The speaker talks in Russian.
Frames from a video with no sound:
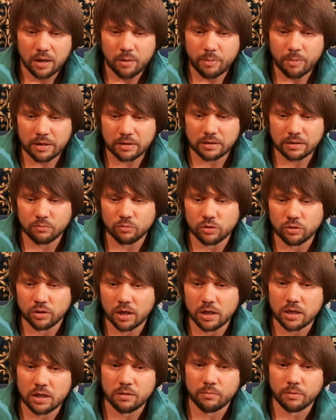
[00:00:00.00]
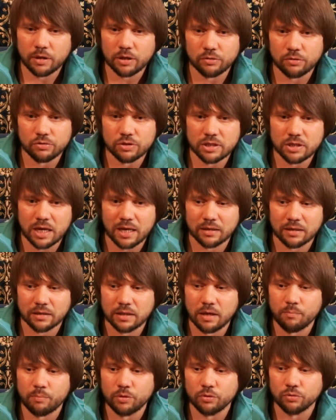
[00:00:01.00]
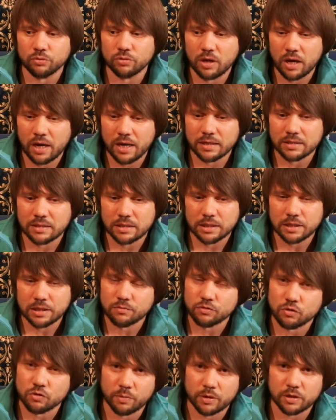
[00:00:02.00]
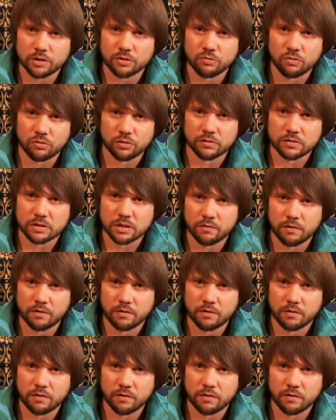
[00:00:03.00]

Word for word: Поэтому, дорогие мои друзья, наблюдая за тем, что происходит в